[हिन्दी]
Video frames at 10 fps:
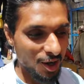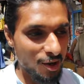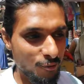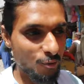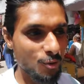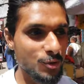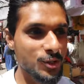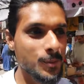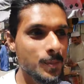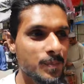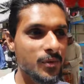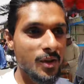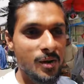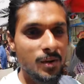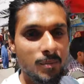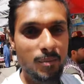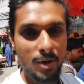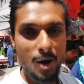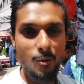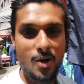ड्राई फ्रूट्स
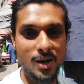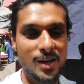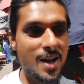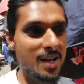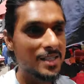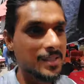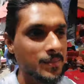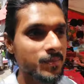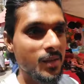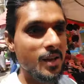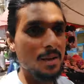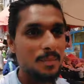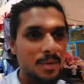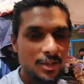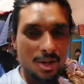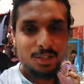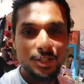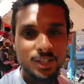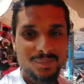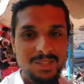भरा हुआ गिलास मीठा
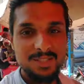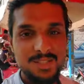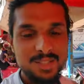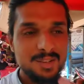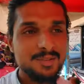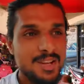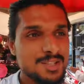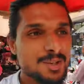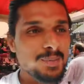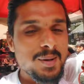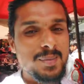शरबत सिर्फ दस रुपए